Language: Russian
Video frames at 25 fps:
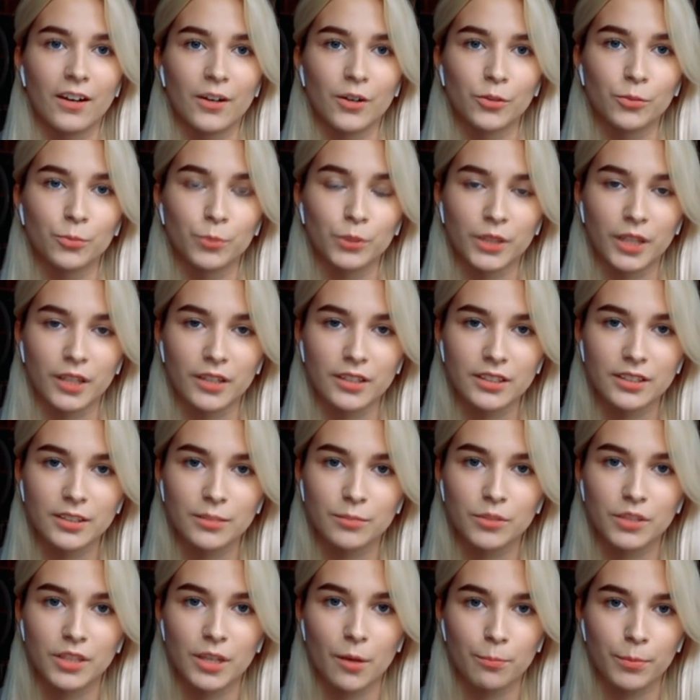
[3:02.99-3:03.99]
Он
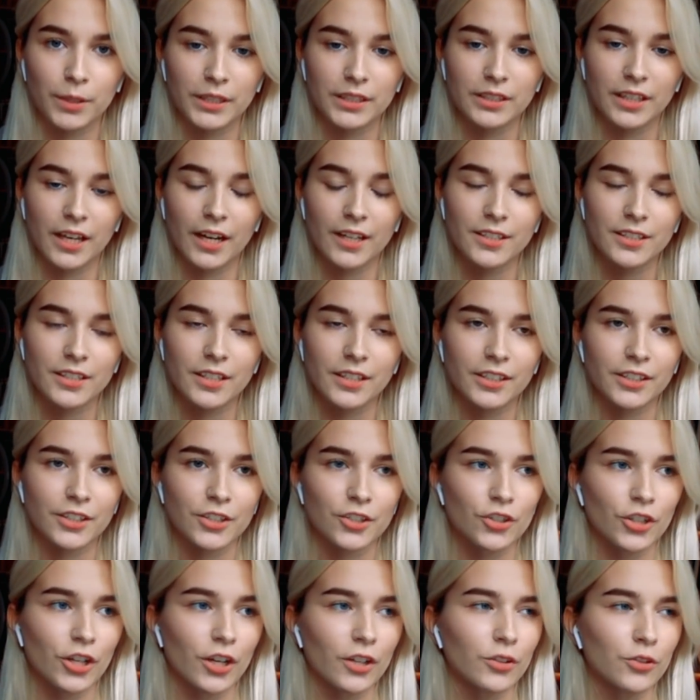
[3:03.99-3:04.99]
пытался меня поднять, я
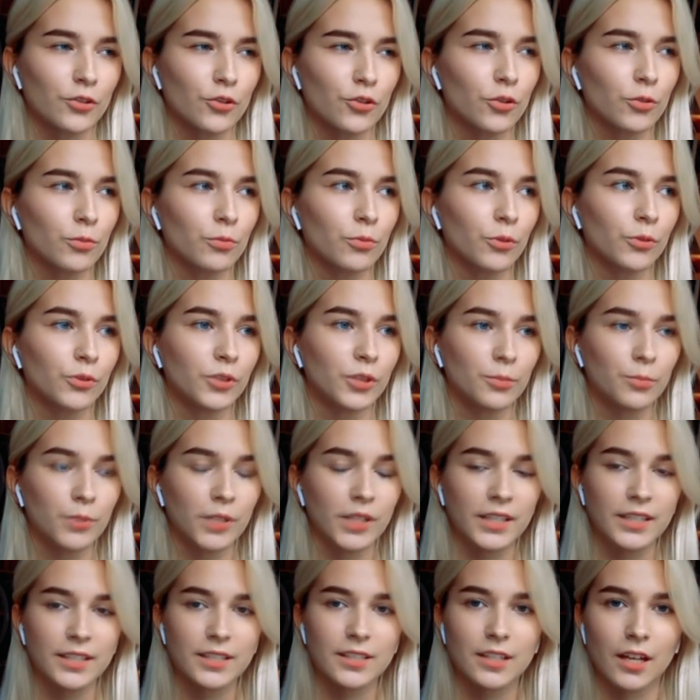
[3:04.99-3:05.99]
кричала, чтобы он не
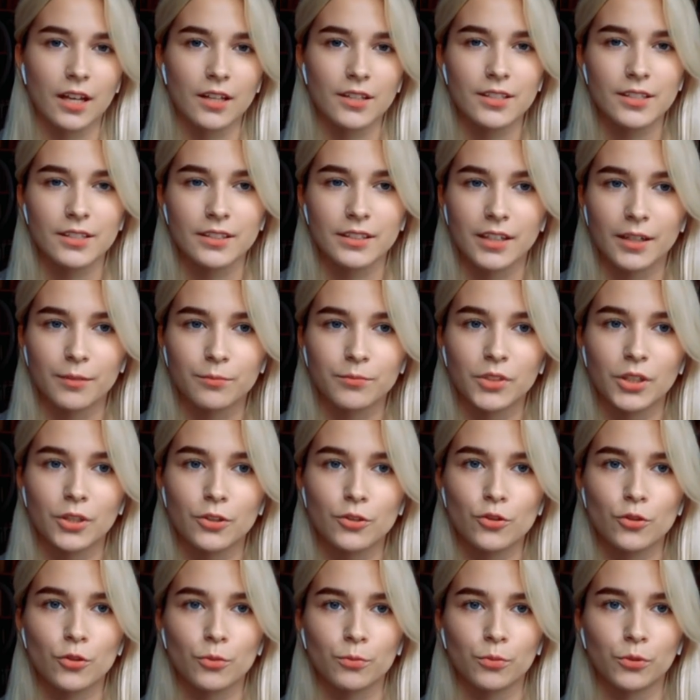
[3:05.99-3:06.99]
прикасался ко
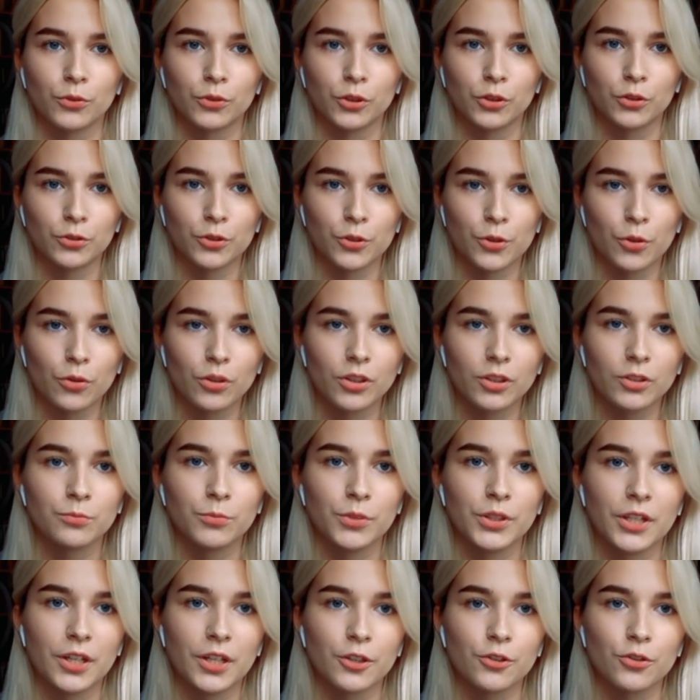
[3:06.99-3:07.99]
мне, чтобы он не трогал
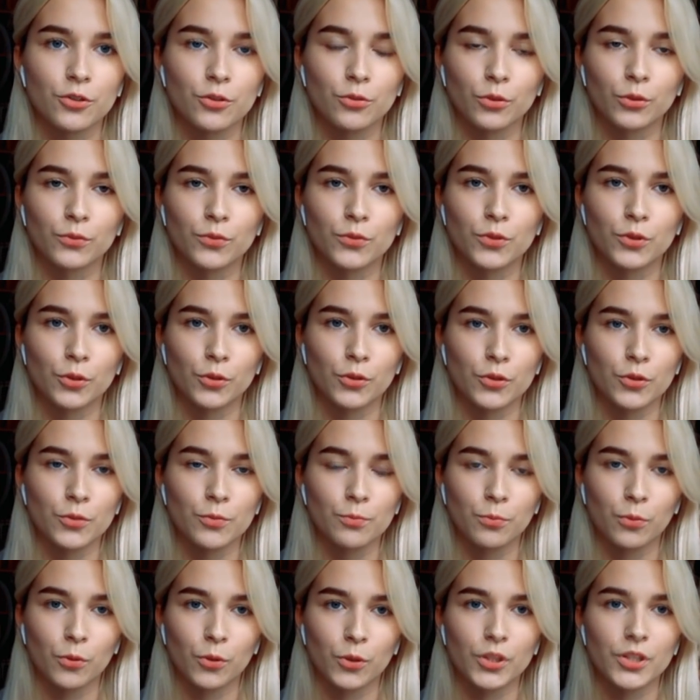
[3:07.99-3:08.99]
меня, что он все
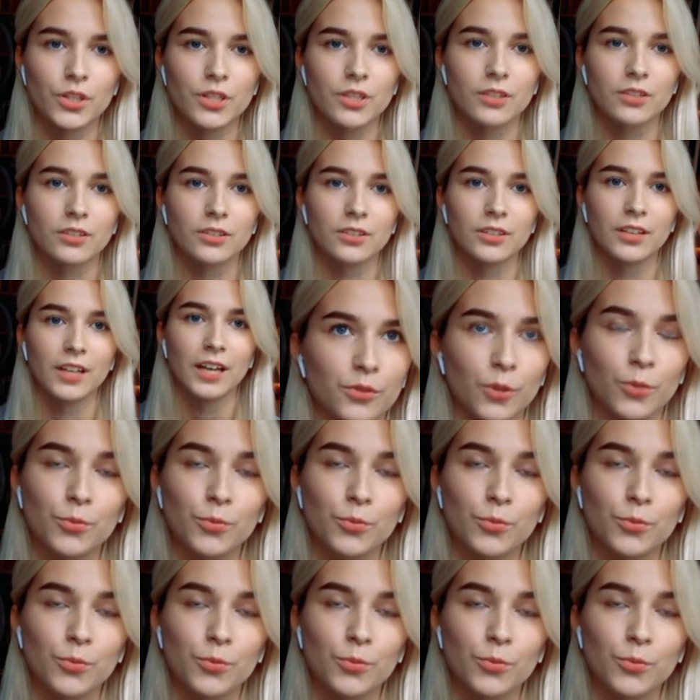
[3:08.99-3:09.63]
испортил.